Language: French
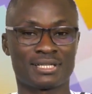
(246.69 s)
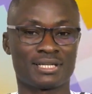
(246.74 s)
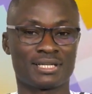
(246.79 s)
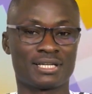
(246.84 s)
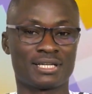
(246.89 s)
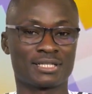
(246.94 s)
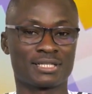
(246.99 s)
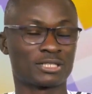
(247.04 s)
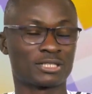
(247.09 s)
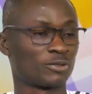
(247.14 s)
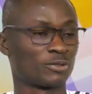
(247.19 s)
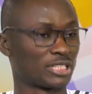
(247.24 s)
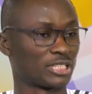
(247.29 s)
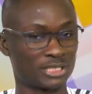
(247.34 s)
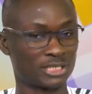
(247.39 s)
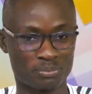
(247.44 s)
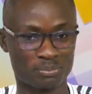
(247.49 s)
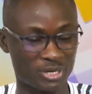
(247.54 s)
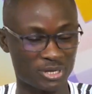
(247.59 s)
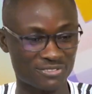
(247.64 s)
hein,
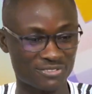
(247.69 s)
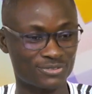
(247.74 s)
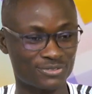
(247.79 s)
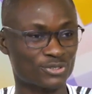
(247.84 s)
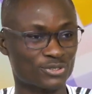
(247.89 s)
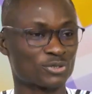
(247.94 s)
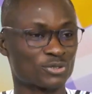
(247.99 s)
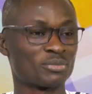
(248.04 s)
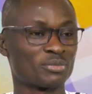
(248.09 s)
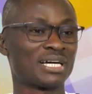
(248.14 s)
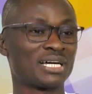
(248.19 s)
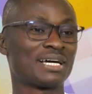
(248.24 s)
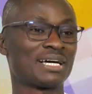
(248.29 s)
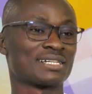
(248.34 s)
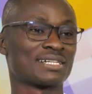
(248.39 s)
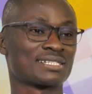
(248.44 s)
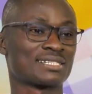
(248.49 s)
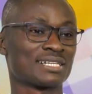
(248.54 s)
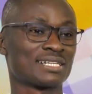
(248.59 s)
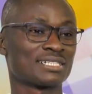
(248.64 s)
qui pas forcément
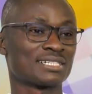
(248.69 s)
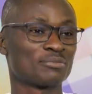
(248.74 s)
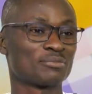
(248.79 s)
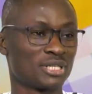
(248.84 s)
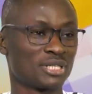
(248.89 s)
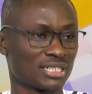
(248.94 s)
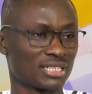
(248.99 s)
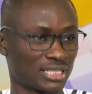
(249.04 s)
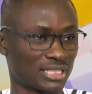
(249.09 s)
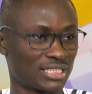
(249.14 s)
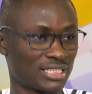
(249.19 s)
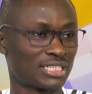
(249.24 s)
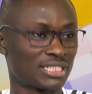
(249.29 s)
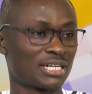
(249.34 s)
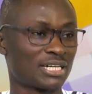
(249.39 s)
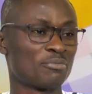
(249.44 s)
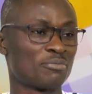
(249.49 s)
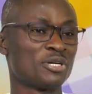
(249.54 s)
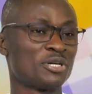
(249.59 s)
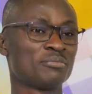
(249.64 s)
accèdent, mais qui
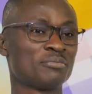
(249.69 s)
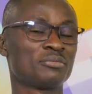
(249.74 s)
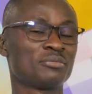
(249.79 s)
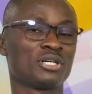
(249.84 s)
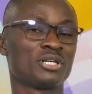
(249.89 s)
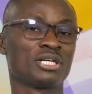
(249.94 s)
quand même